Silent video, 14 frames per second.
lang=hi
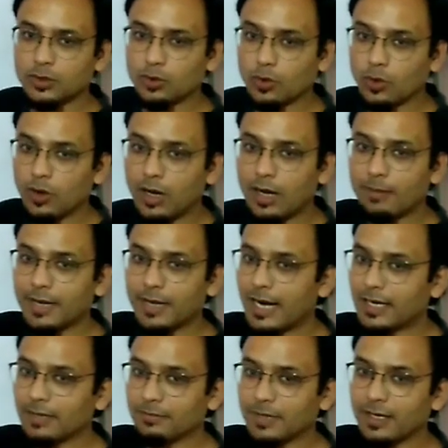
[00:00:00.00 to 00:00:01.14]
तो हमने
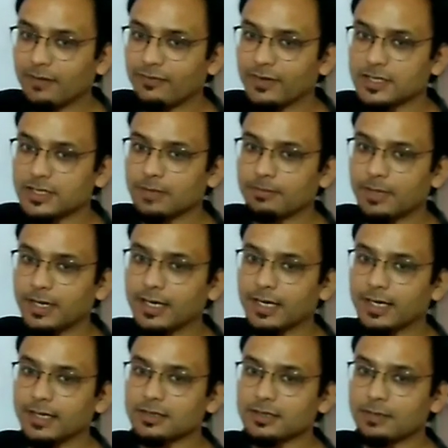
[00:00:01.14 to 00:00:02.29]
एटम की डेफिनेशन पढ़ी है
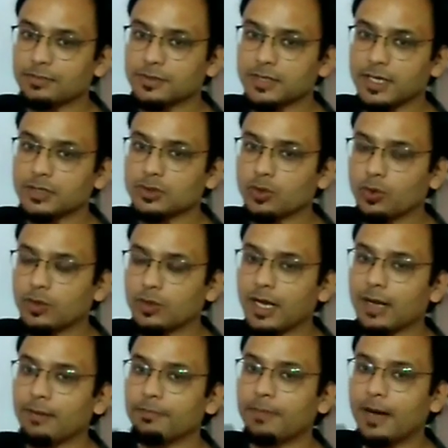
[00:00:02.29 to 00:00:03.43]
कि सबसे
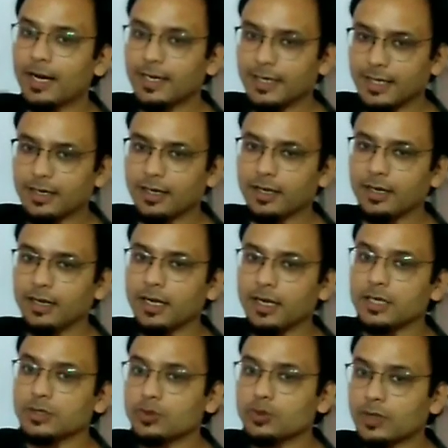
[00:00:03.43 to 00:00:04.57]
छोटा पार्टिकल
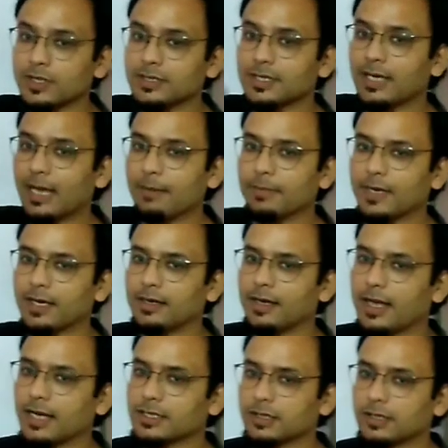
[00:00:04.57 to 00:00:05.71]
जो किसी केमिकल
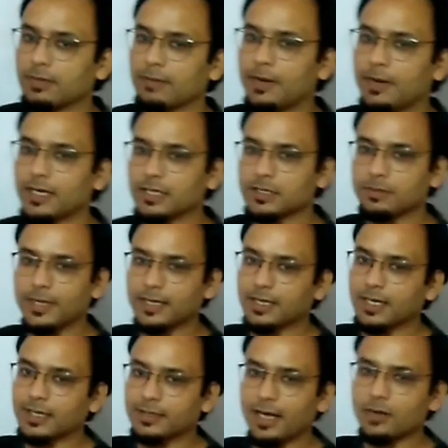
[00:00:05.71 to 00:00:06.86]
रिएक्शन में पार्टिसिपेट
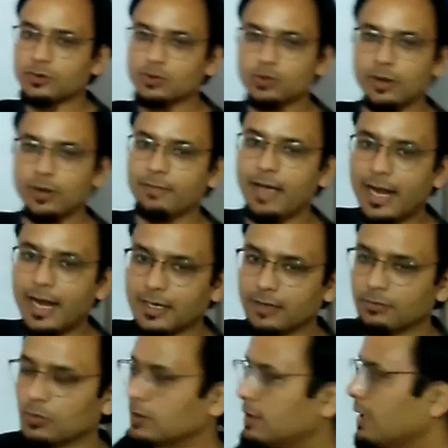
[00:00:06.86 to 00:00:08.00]
करता है उसको हम
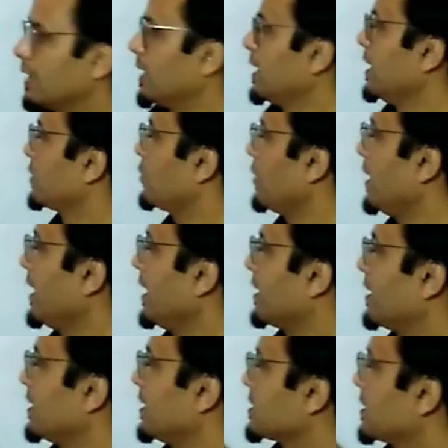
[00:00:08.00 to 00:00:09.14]
एटम बोलते हैं तो एक
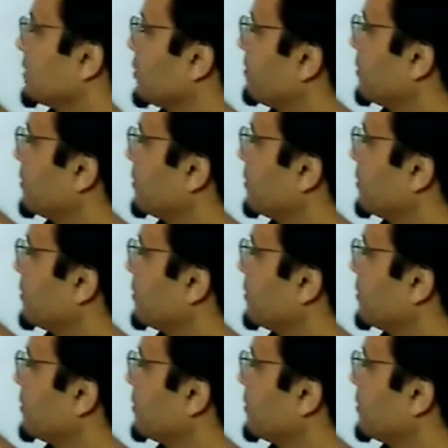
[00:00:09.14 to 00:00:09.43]
कंडीशन तो